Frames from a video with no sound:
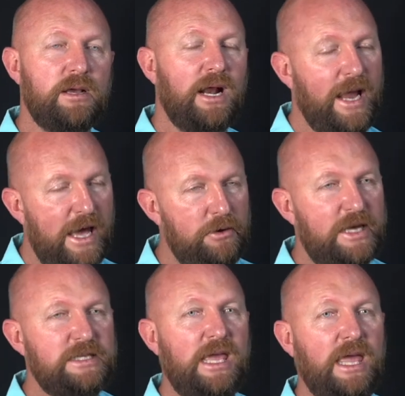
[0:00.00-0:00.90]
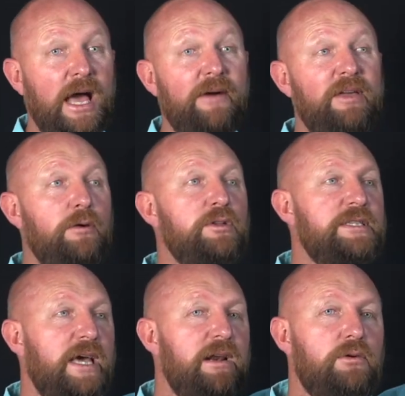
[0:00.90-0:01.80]
Claro que sí, había un
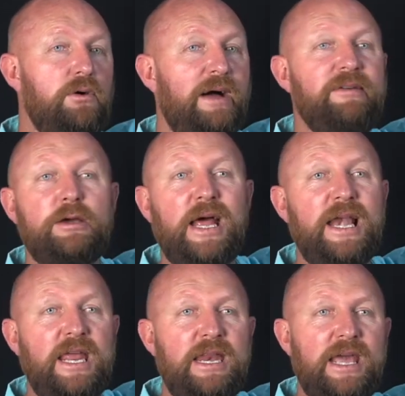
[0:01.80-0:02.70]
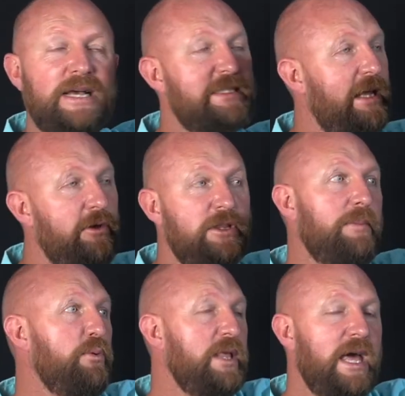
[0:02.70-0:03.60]
cerco, había una línea hasta
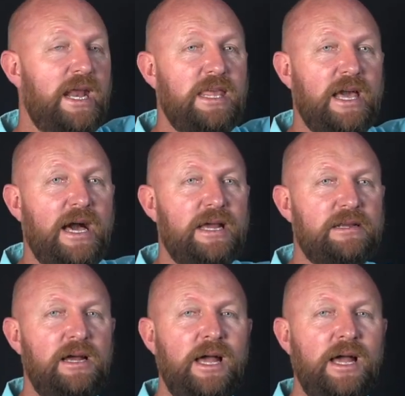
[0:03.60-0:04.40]
donde pudieran llegar,